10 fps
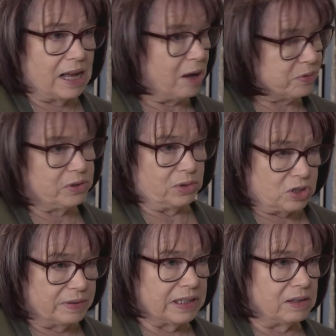absolut
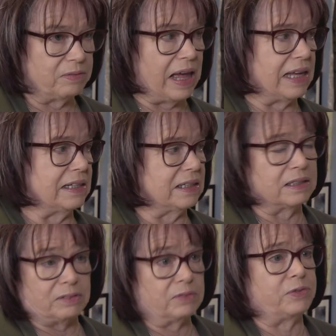schwierig, weil
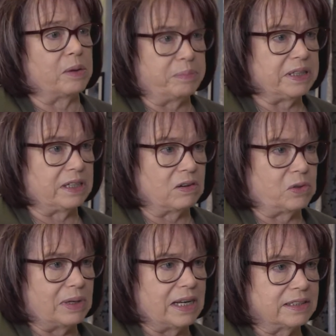äh, vor allem bin ich auch
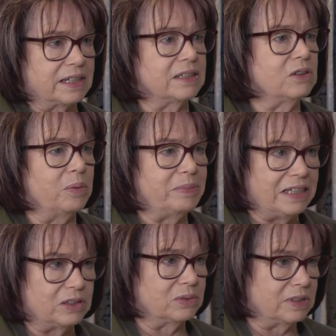Chorleiterin, komme
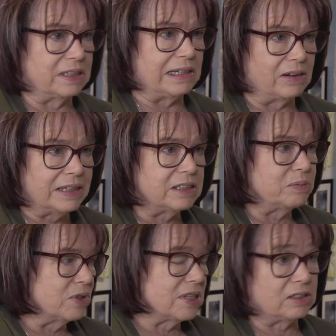nicht unter die Leute, ich
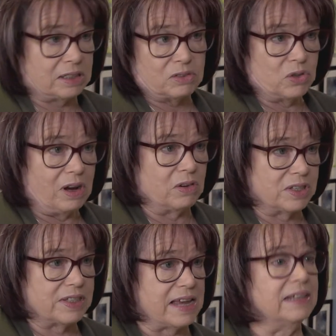muss halt zu
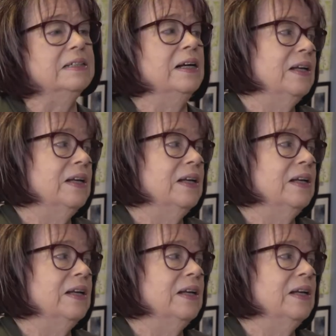Hause sein.